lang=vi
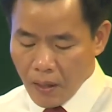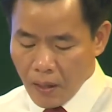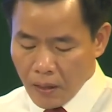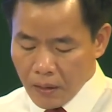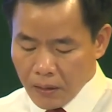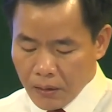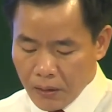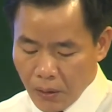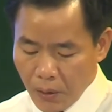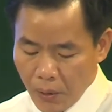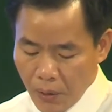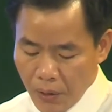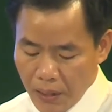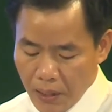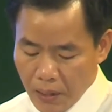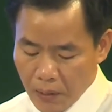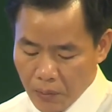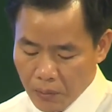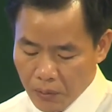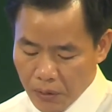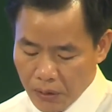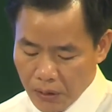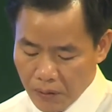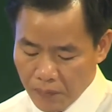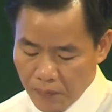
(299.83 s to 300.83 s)
chưa huy
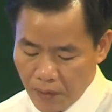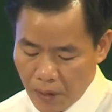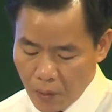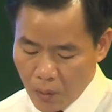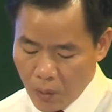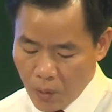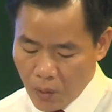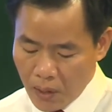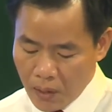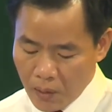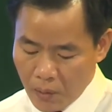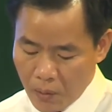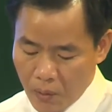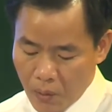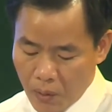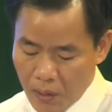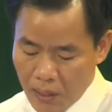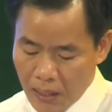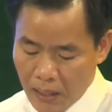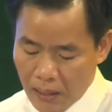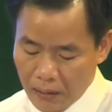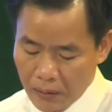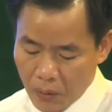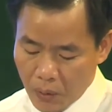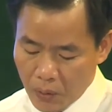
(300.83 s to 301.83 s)
động sự vào cuộc của
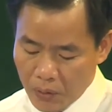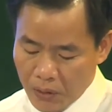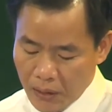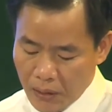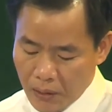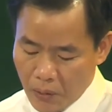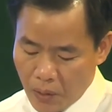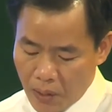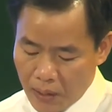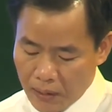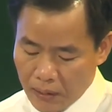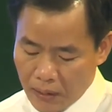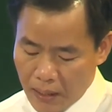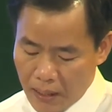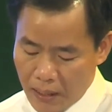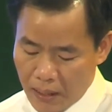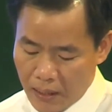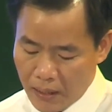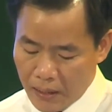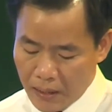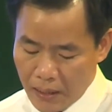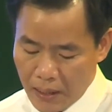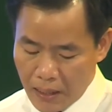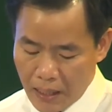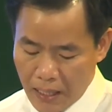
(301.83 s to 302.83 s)
các tổ chức đoàn
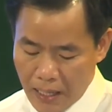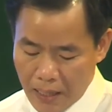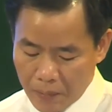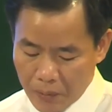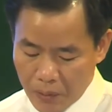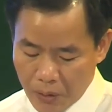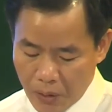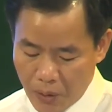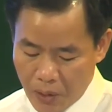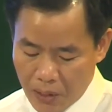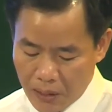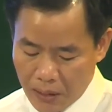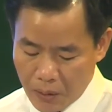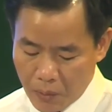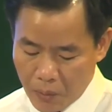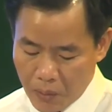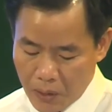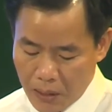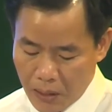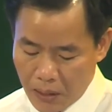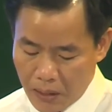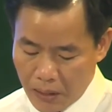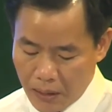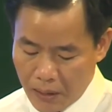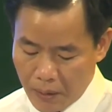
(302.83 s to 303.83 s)
thể để làm cho hoạt động
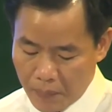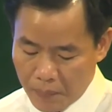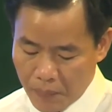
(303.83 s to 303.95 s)
khởi nghiệp